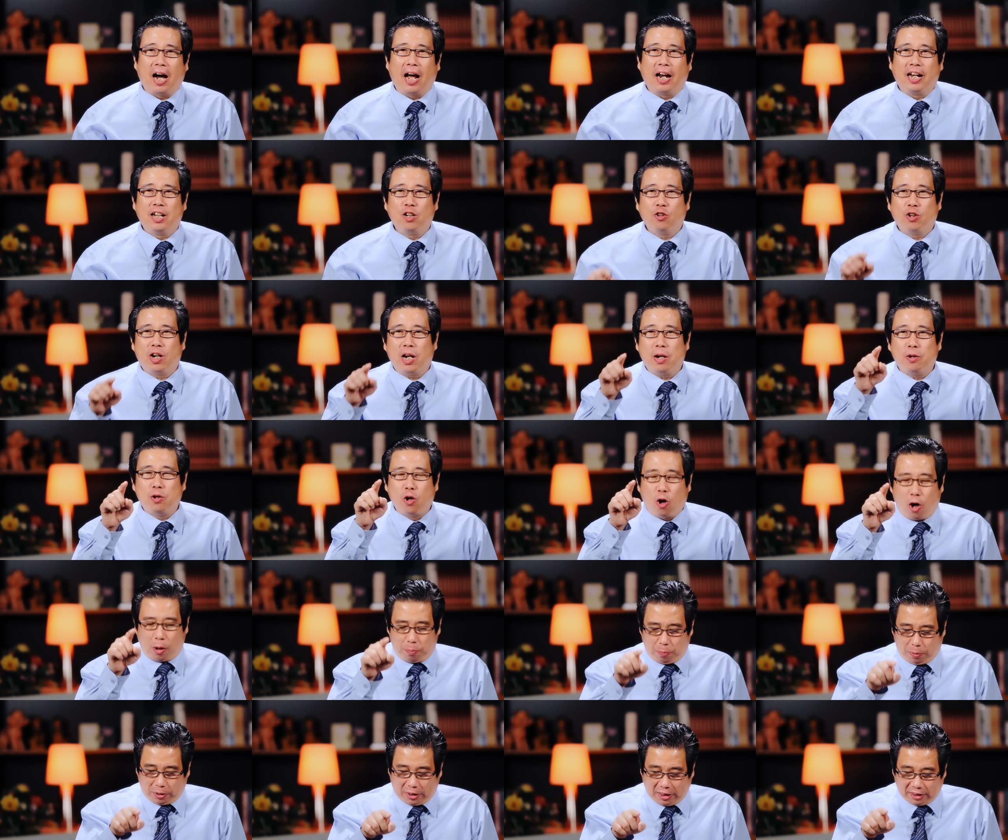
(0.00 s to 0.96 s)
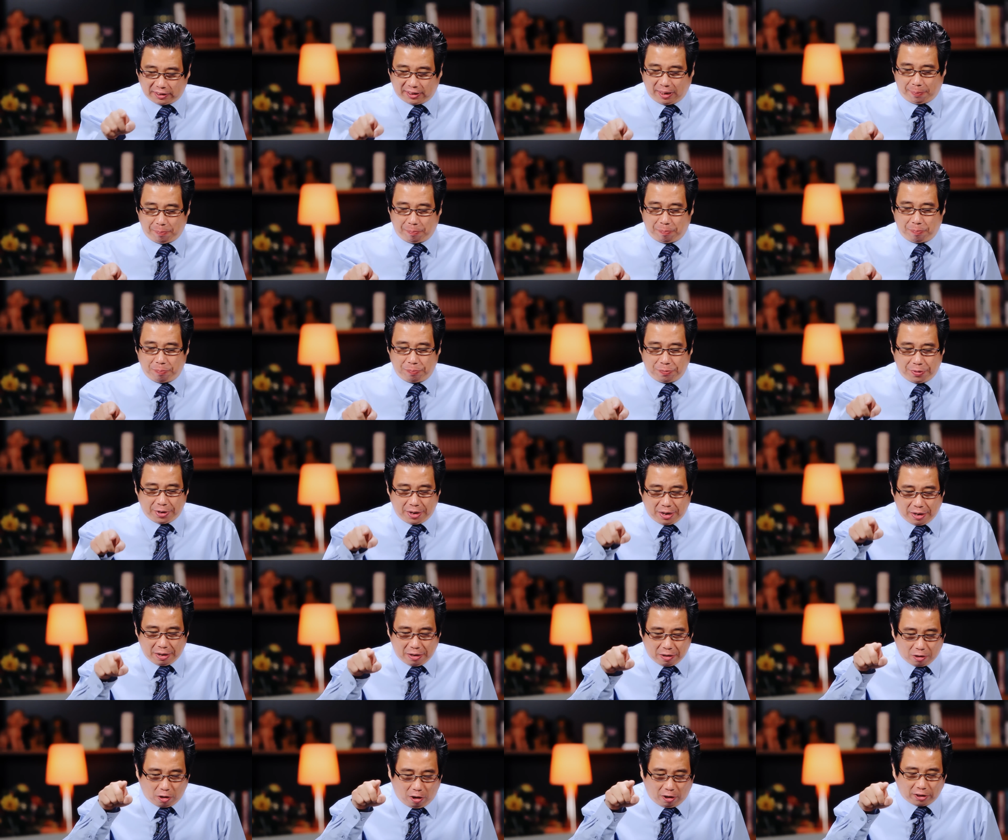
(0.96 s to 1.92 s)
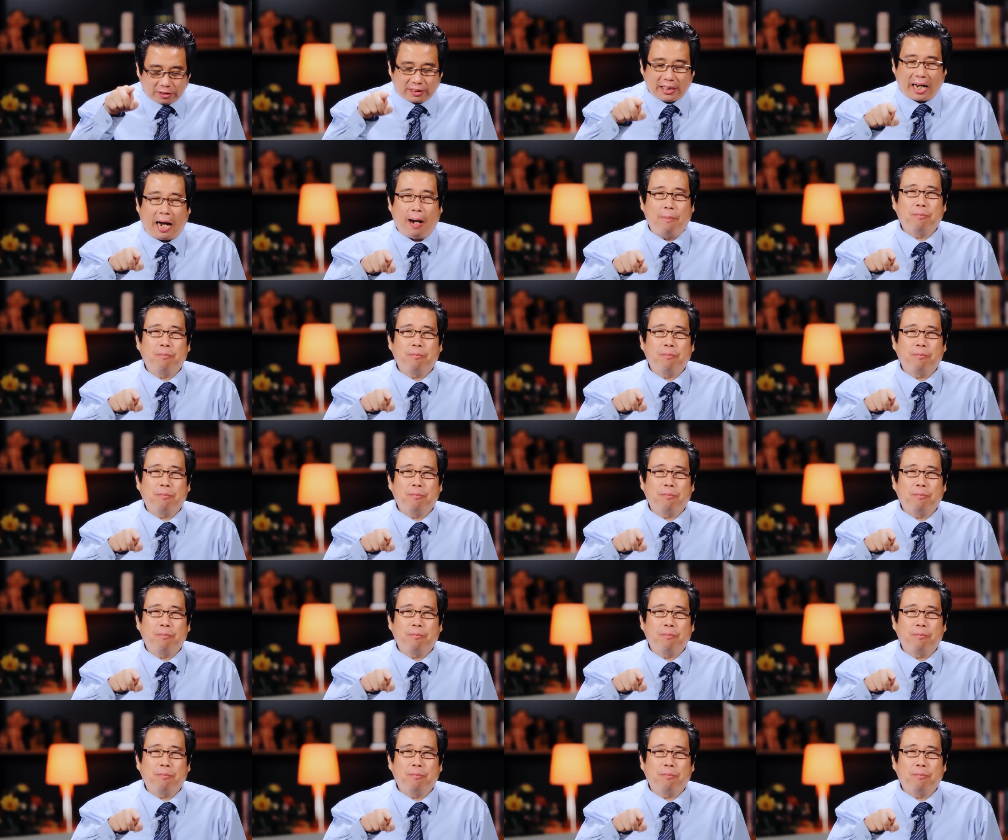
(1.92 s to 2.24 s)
อันนี้อยู่ในยอห์นบทที่ 10ข้อ